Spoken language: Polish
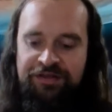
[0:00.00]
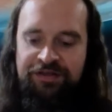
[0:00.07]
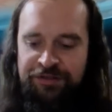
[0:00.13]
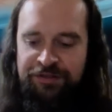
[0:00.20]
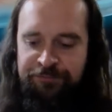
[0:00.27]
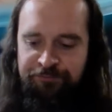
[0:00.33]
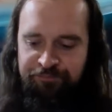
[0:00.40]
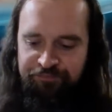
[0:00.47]

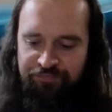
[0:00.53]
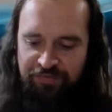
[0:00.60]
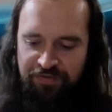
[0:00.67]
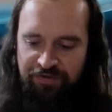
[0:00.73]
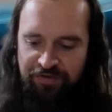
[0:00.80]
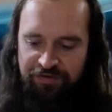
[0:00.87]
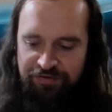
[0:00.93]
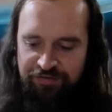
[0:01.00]
I
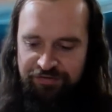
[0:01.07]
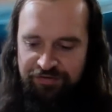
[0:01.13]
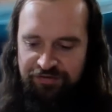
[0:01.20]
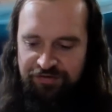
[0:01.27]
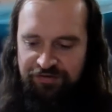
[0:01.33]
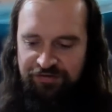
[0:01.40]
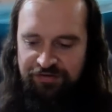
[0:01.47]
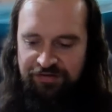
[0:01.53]

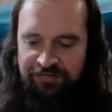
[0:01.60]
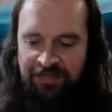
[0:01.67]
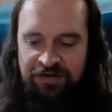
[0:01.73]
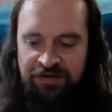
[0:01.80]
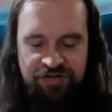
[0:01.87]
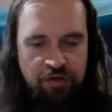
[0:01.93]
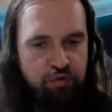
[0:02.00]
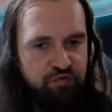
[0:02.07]

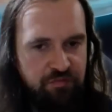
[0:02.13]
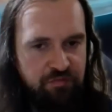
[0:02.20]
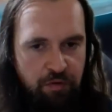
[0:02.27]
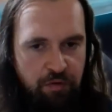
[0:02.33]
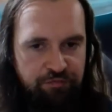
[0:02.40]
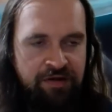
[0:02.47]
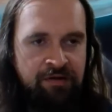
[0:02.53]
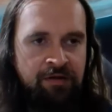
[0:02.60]
nasza
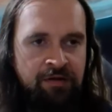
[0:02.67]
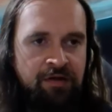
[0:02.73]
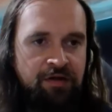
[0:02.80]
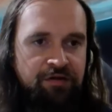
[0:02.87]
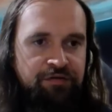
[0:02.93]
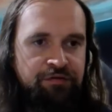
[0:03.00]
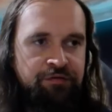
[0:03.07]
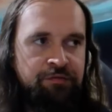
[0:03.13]
rozmowa
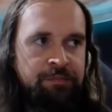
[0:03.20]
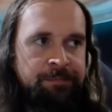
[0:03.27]
e,